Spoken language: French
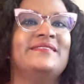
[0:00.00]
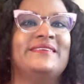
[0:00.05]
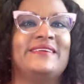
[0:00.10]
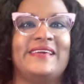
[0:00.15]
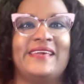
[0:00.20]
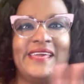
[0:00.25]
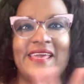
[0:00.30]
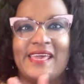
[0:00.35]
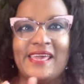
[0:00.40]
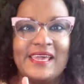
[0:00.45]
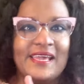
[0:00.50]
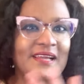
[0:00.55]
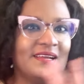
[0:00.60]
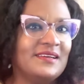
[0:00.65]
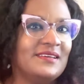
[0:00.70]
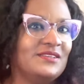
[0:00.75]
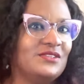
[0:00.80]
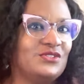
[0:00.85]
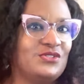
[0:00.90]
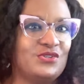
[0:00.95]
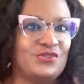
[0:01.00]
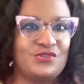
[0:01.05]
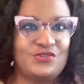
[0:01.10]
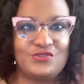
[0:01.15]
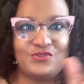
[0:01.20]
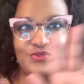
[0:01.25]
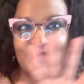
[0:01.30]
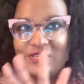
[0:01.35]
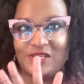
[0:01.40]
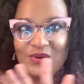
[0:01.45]
et je
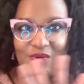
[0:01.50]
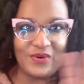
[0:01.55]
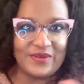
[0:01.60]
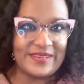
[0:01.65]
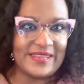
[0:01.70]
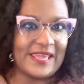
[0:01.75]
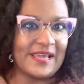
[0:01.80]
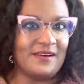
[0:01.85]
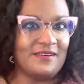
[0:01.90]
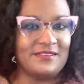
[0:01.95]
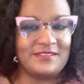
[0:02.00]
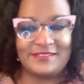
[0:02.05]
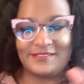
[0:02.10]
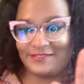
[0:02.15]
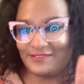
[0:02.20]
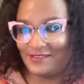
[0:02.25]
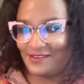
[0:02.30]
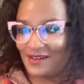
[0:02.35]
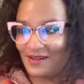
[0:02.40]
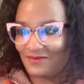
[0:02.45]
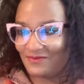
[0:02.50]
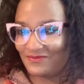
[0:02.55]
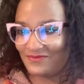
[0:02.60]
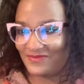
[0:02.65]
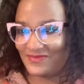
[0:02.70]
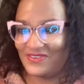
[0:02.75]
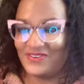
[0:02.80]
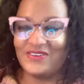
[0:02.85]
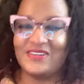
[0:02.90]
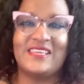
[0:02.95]
suis, on est ensemble
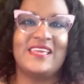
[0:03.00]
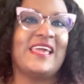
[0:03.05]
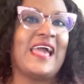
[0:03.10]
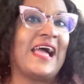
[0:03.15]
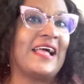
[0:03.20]
Ok,